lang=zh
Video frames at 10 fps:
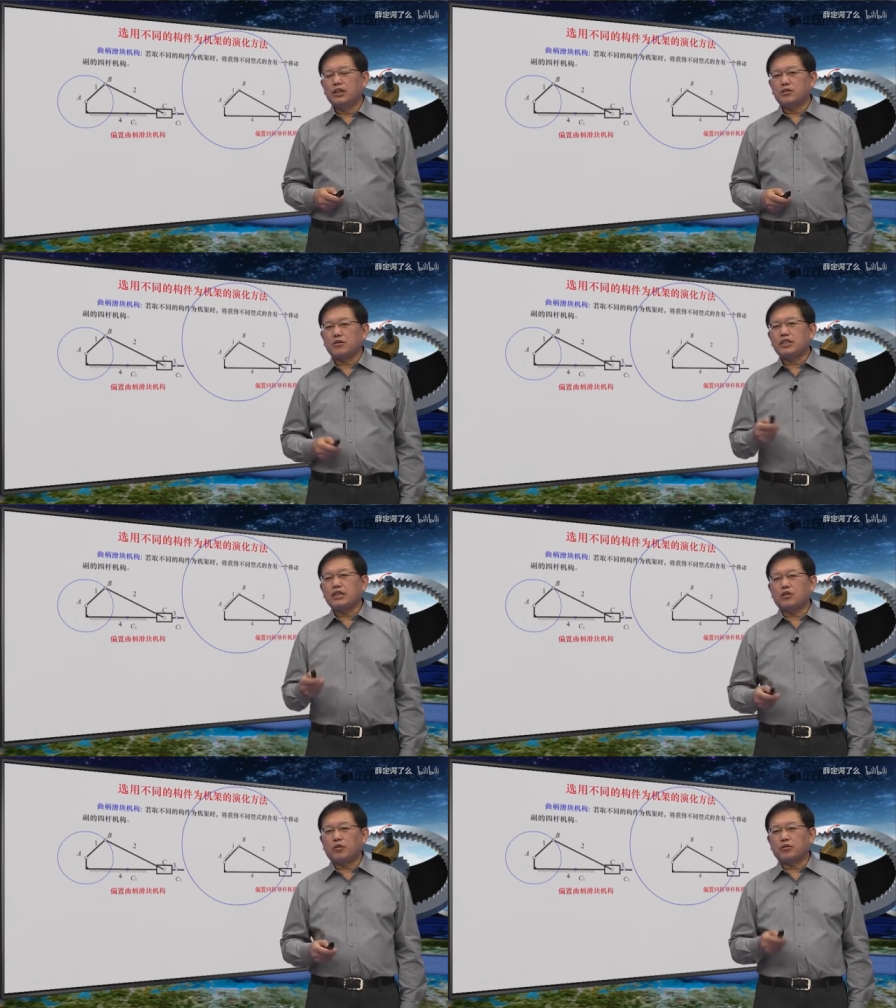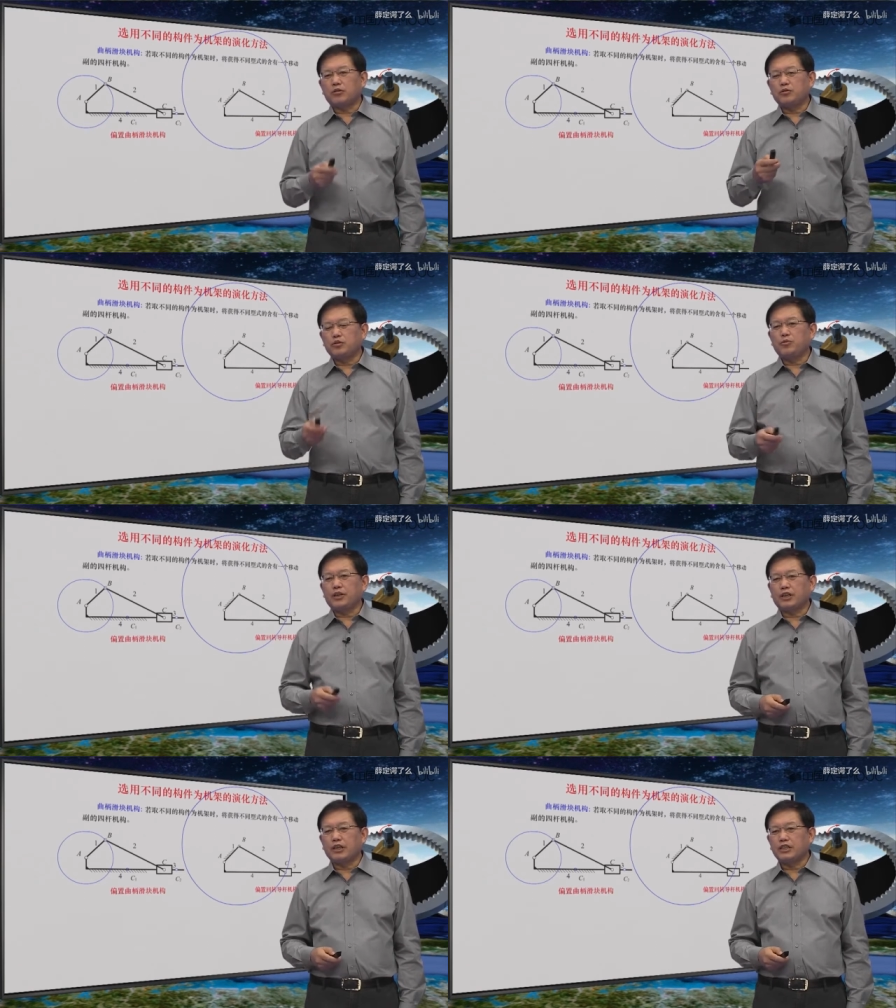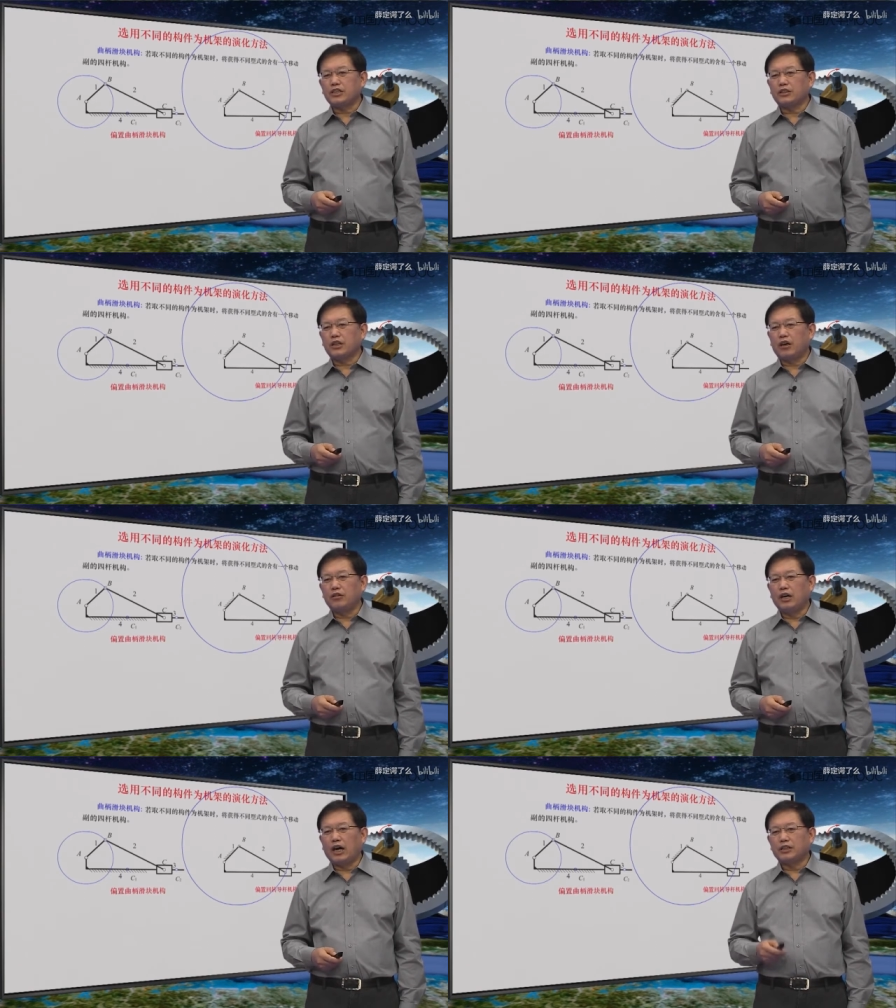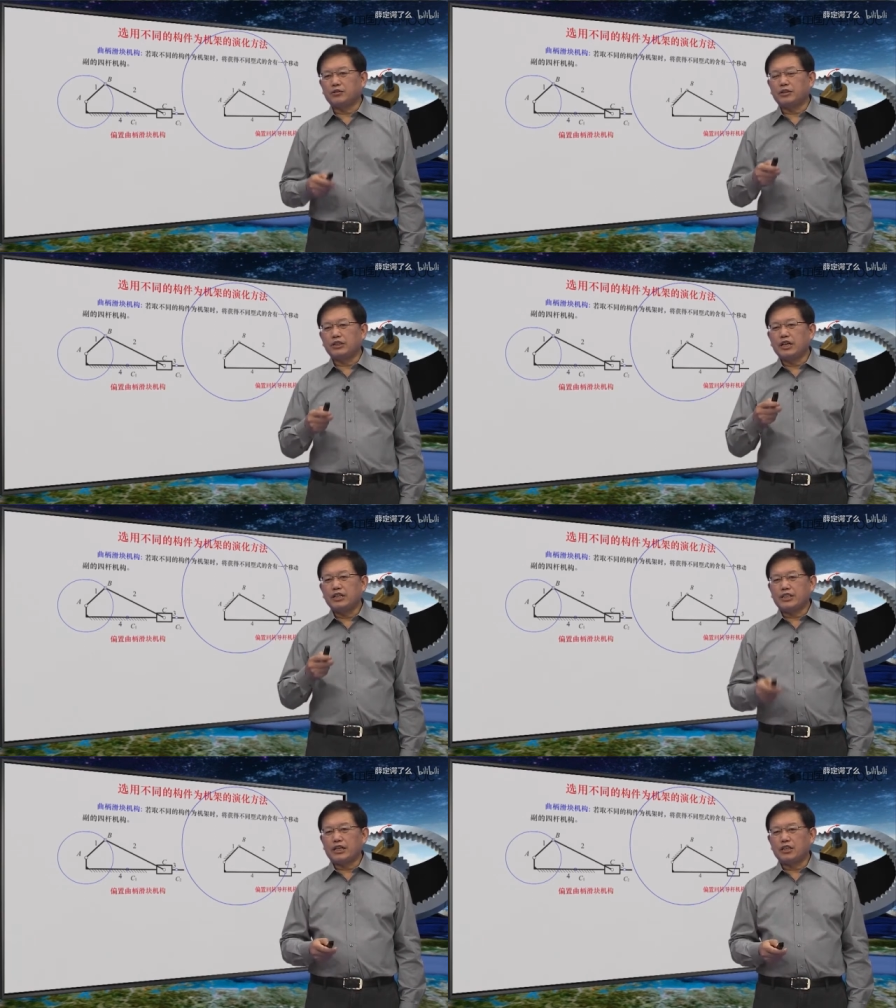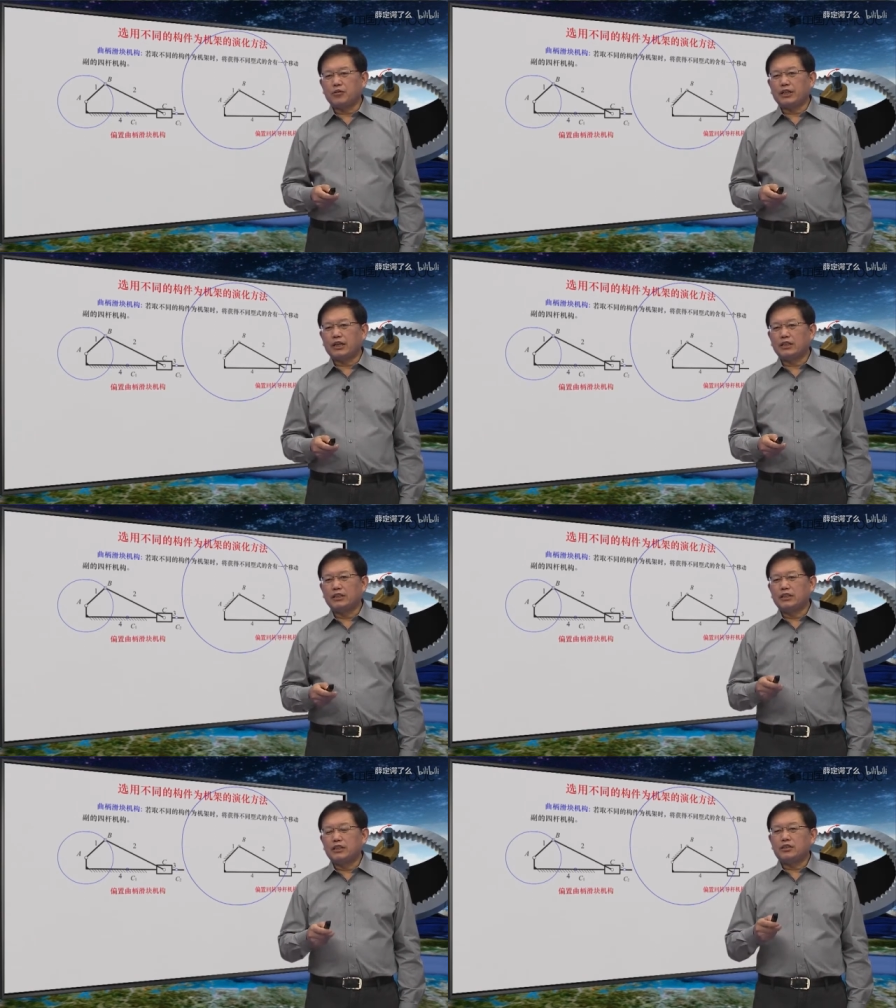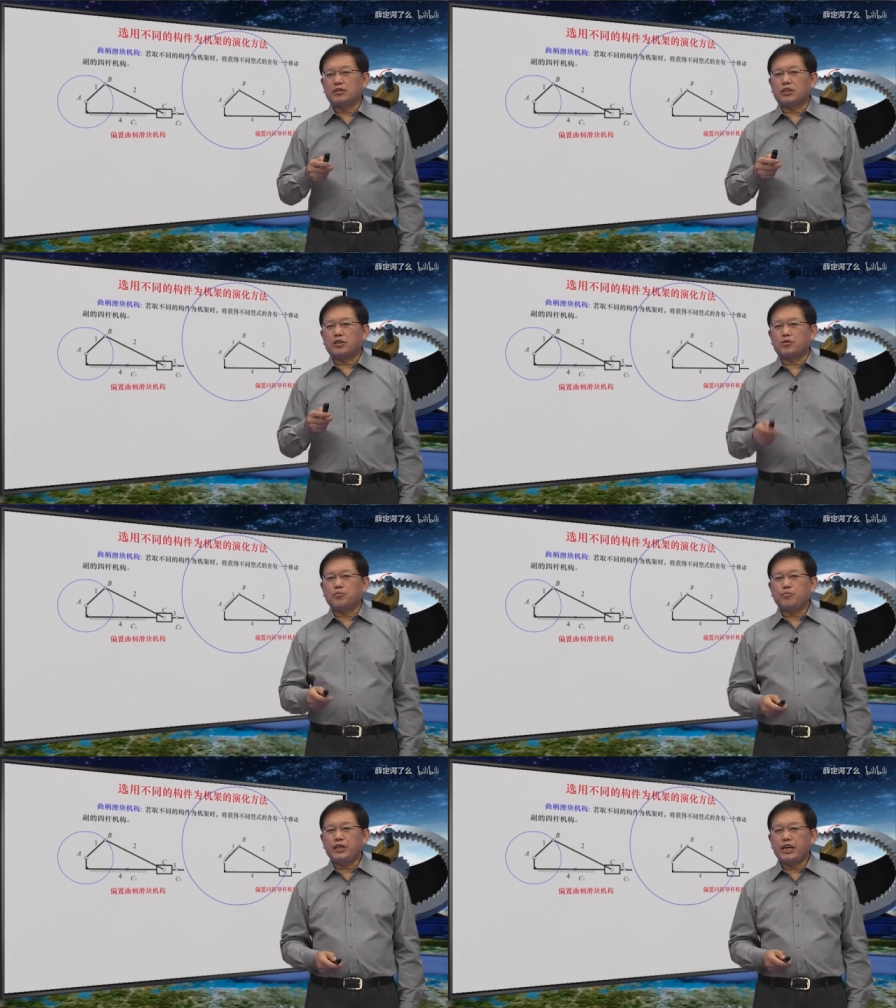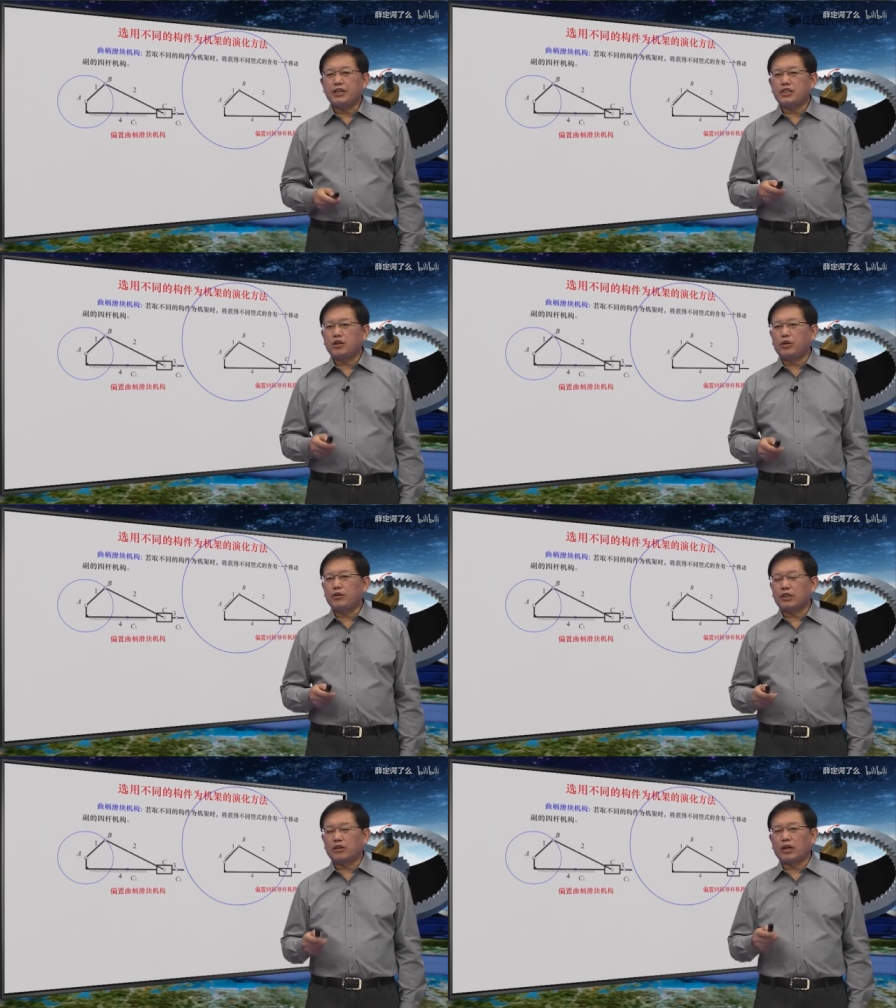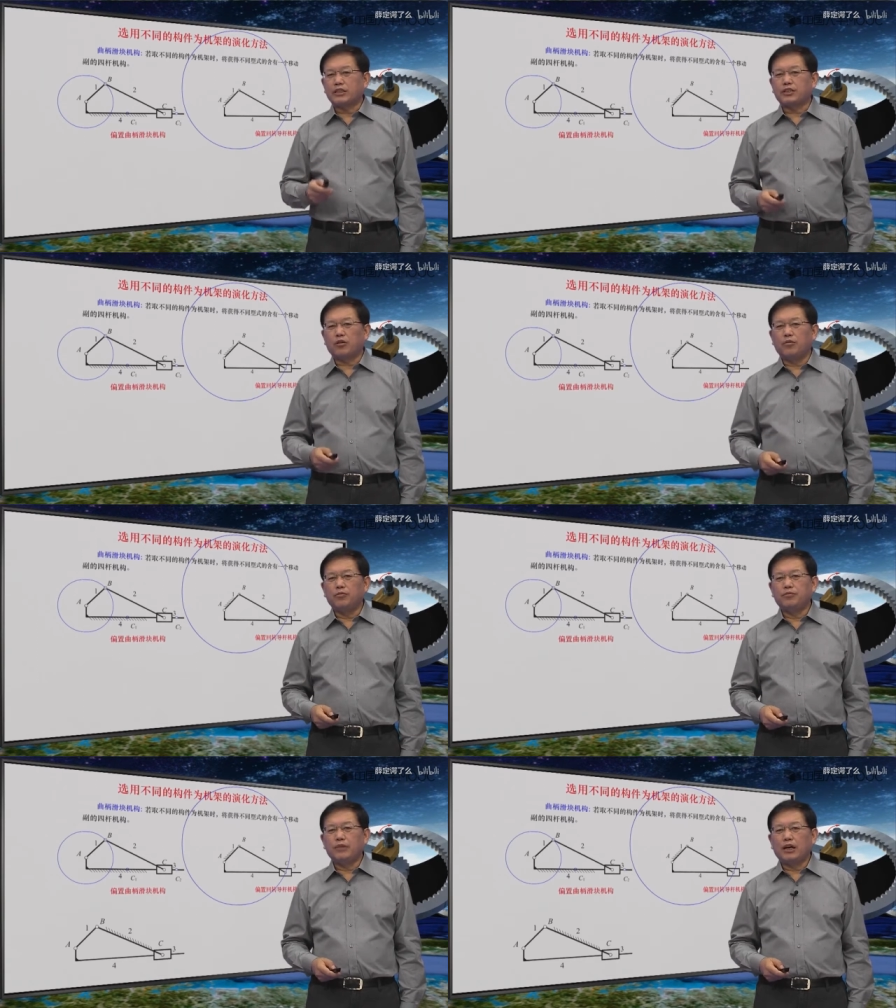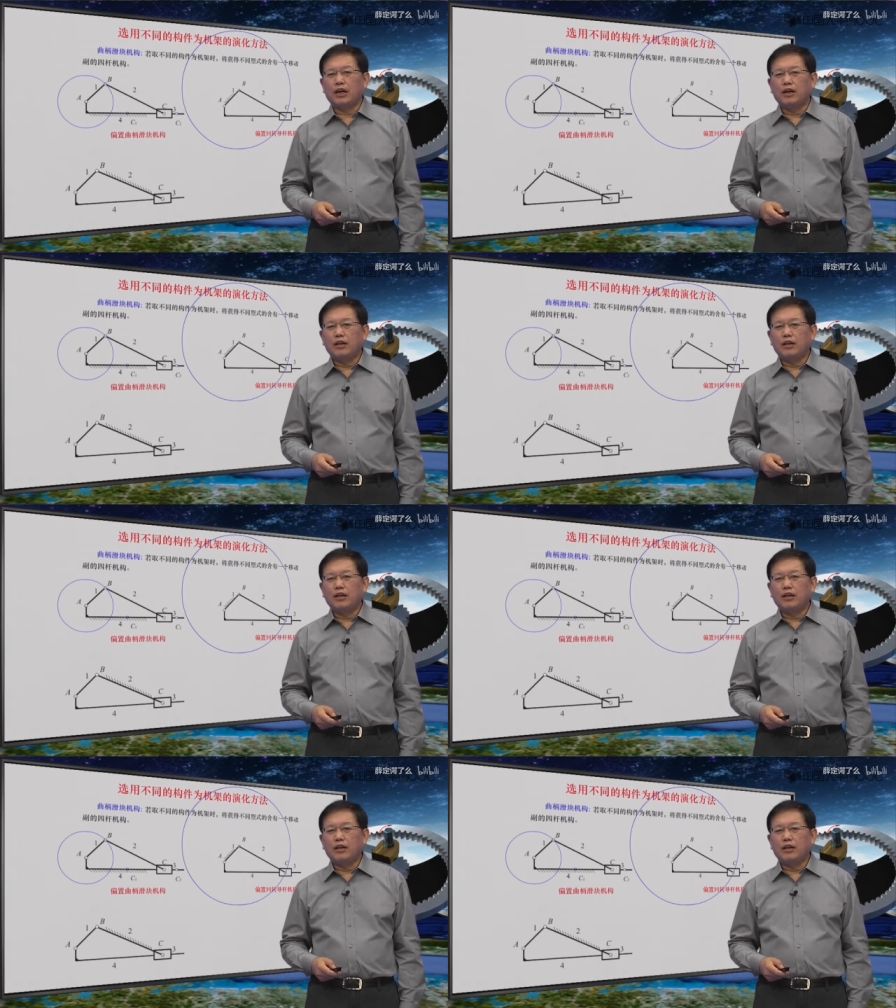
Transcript: 所以这时候曲柄可以省掉啊，就简称为呢，就是偏置回转导杆机构啊。